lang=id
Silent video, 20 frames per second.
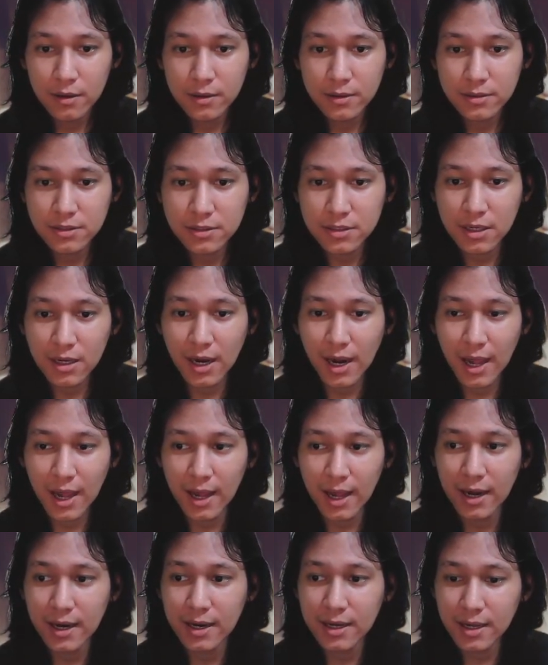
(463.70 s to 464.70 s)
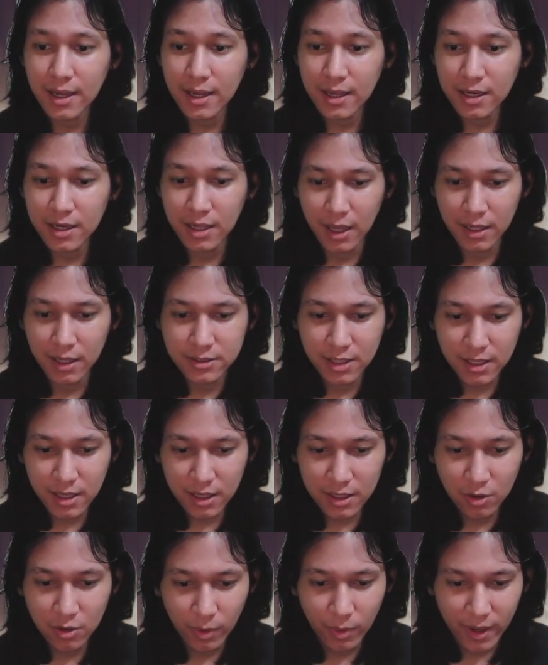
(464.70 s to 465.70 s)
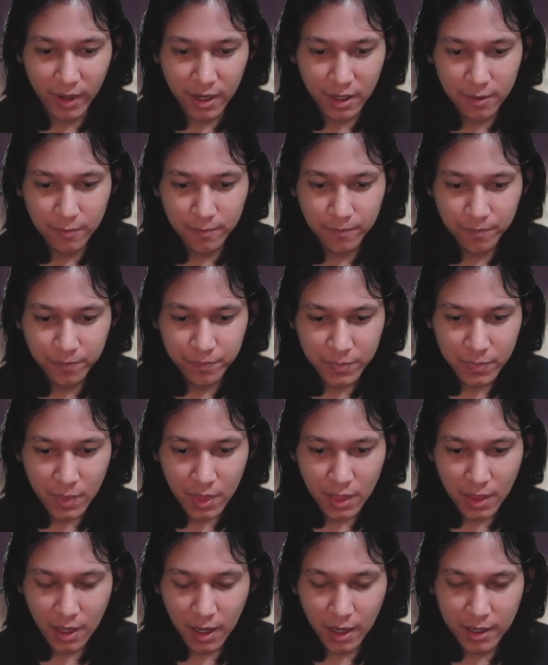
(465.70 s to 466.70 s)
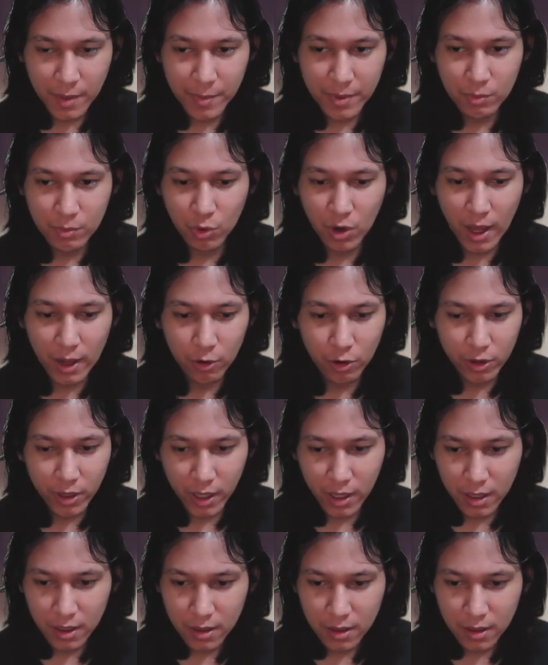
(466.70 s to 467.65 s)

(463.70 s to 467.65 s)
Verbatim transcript: Serangannya ini ya, jaraknya lumayan ya. Hanya permulaan, oke. Okay.